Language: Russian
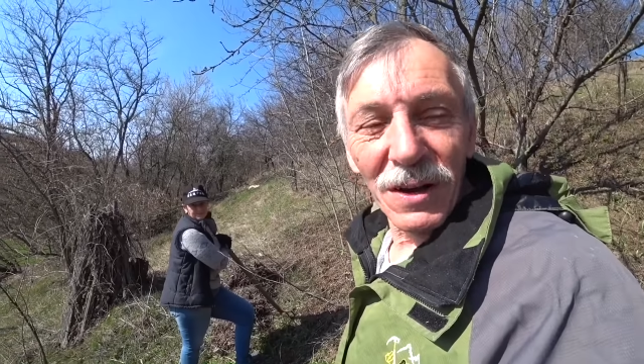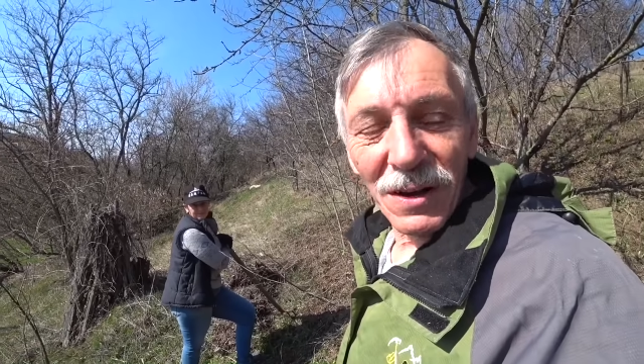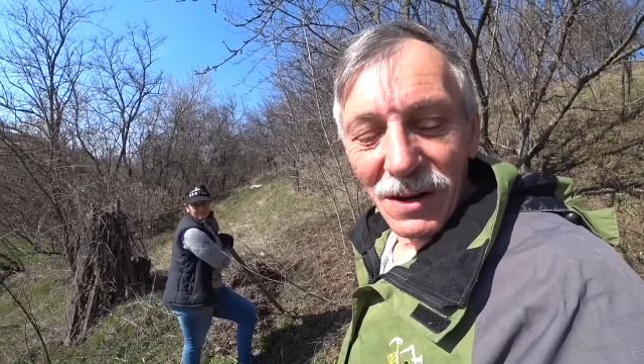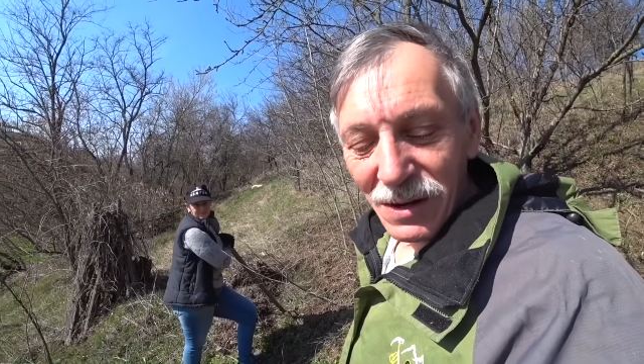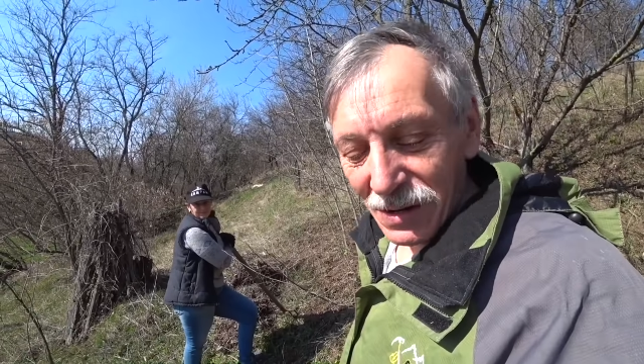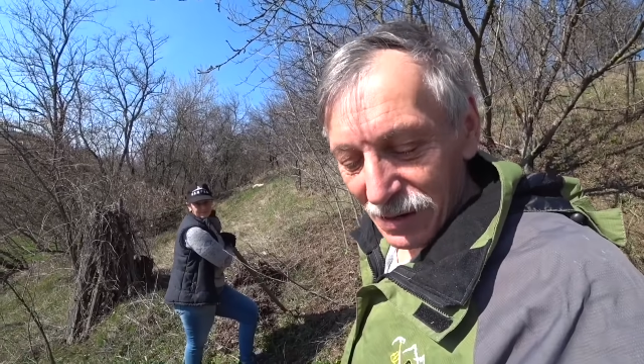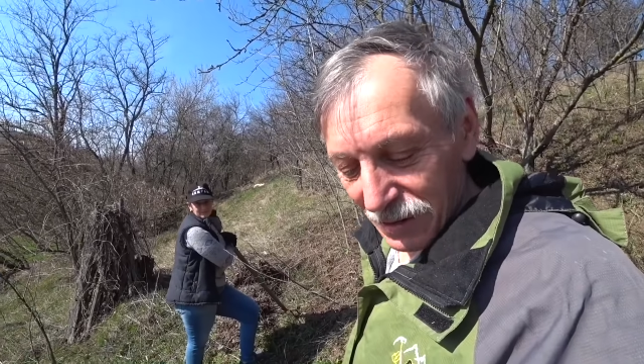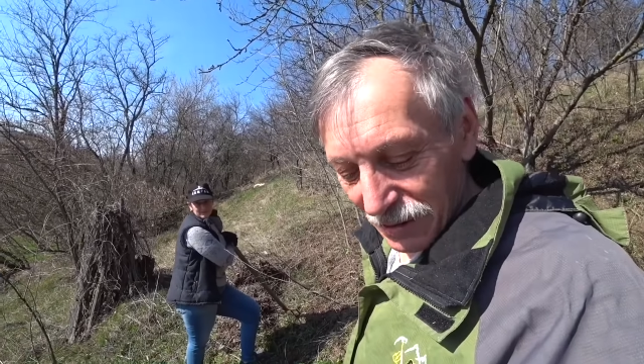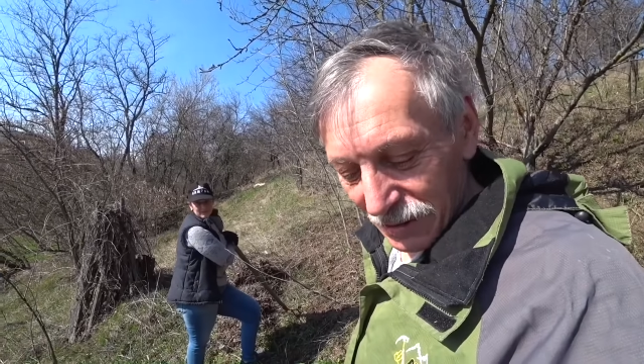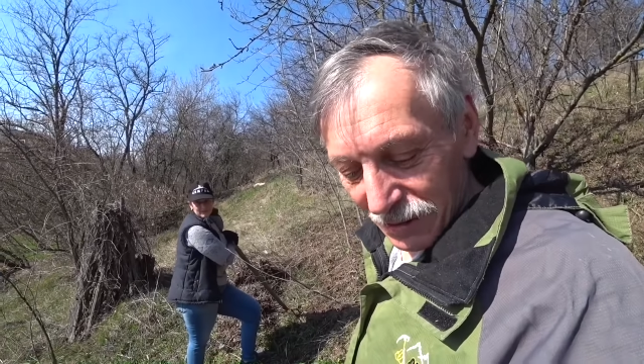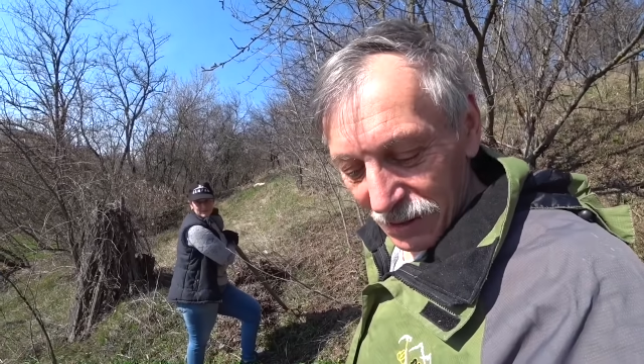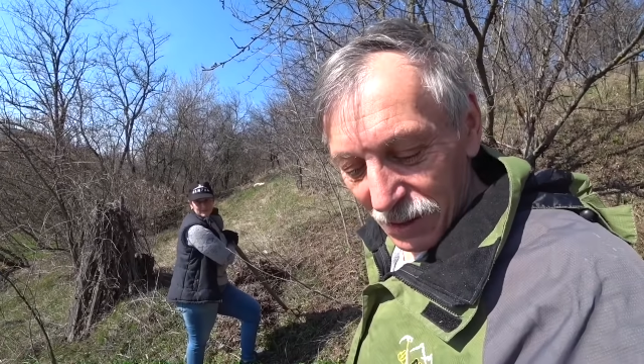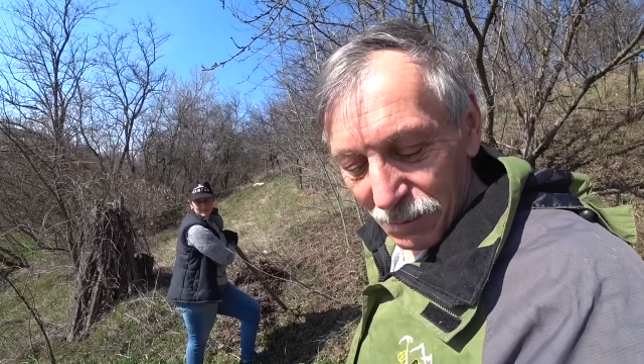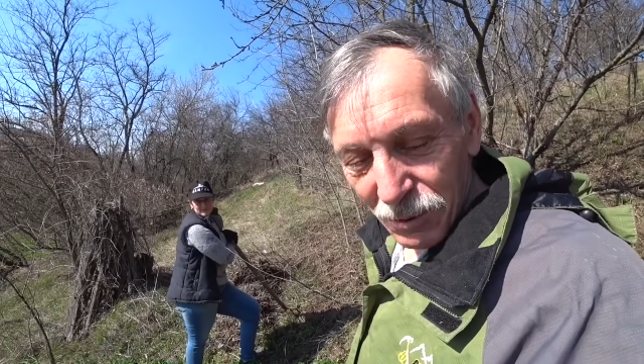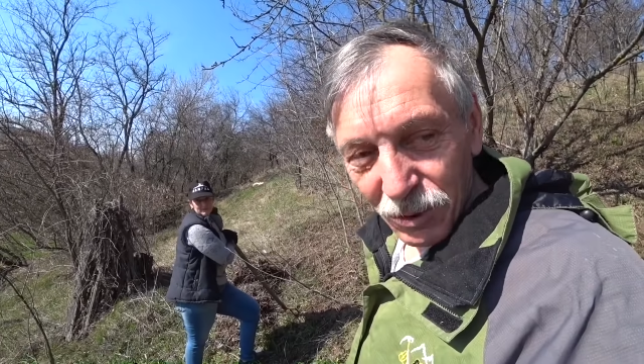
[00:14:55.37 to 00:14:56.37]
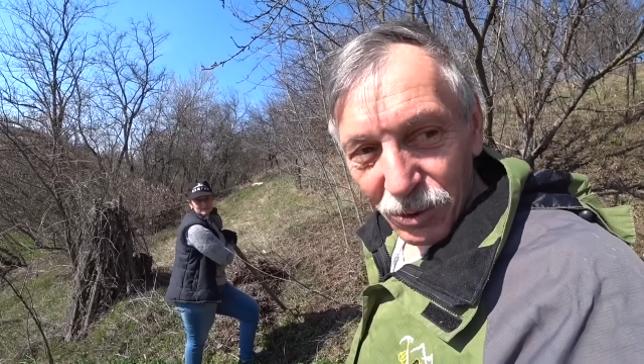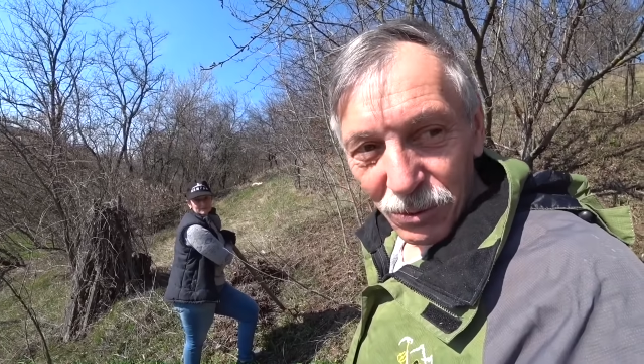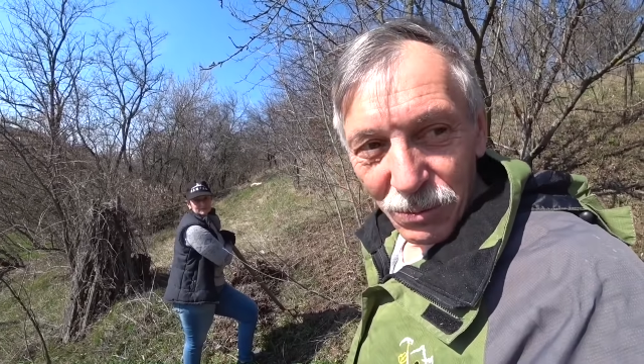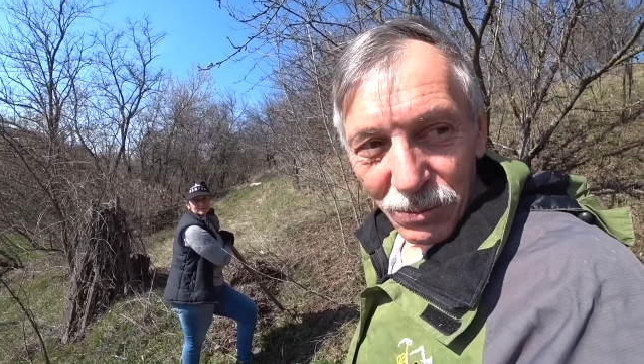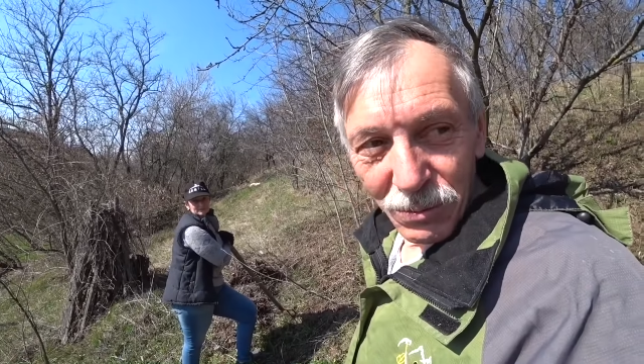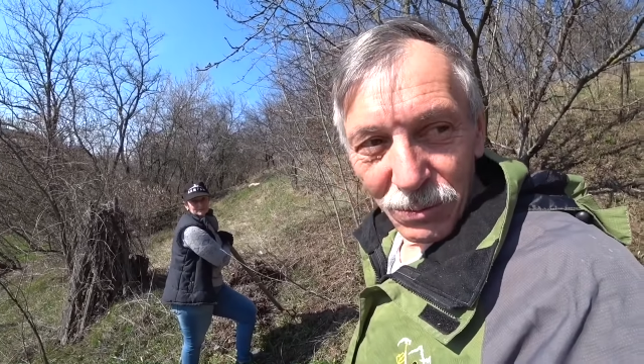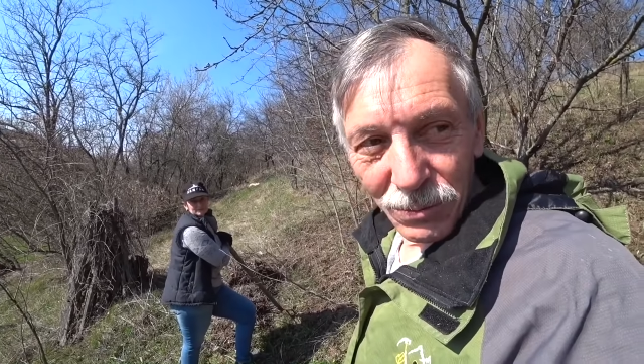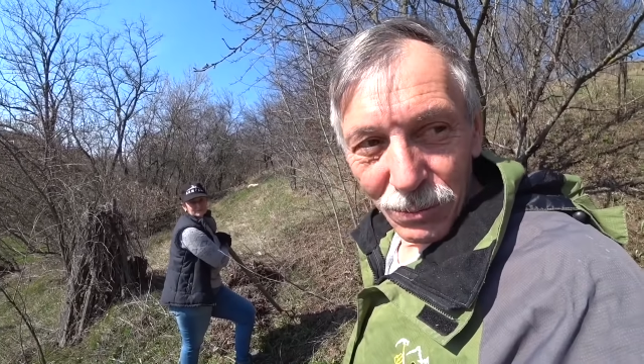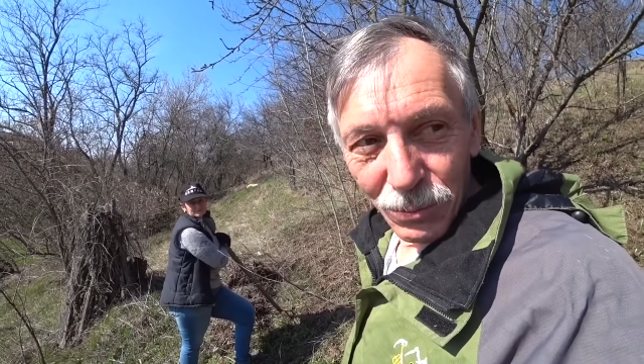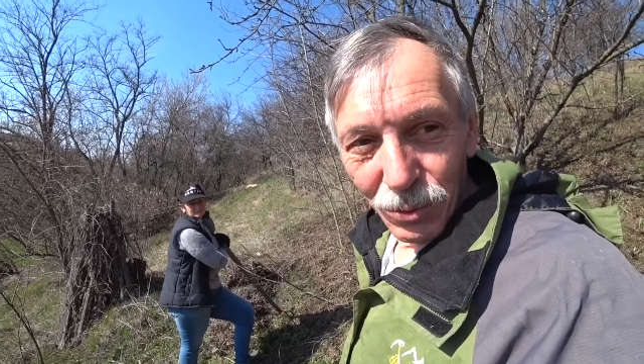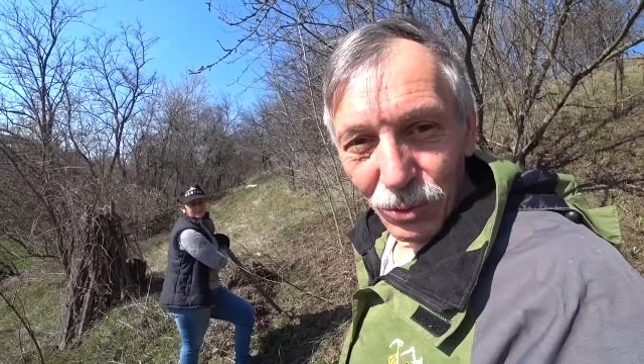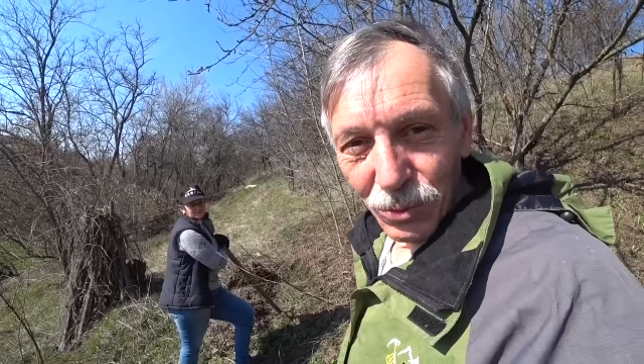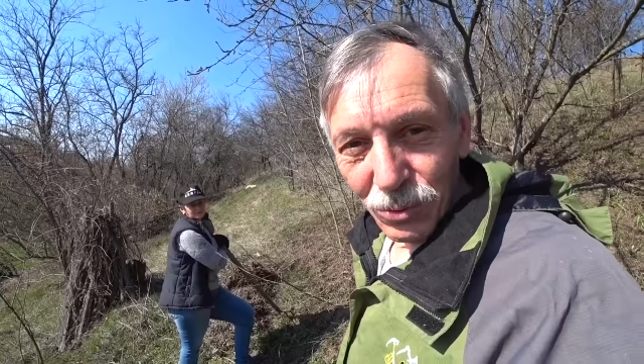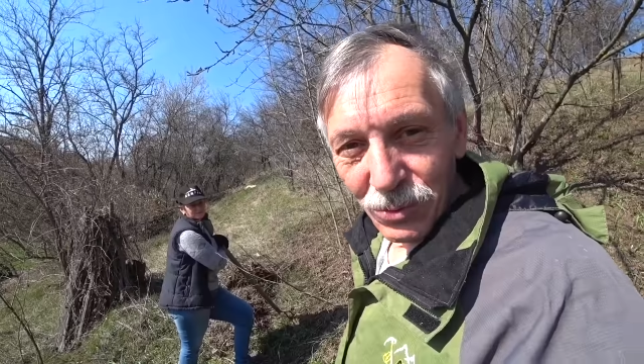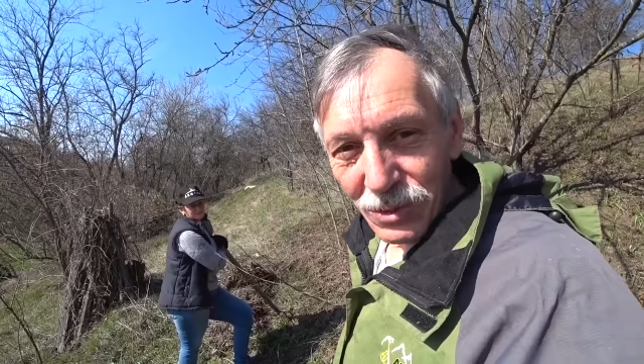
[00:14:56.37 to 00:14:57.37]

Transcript: а я потом буду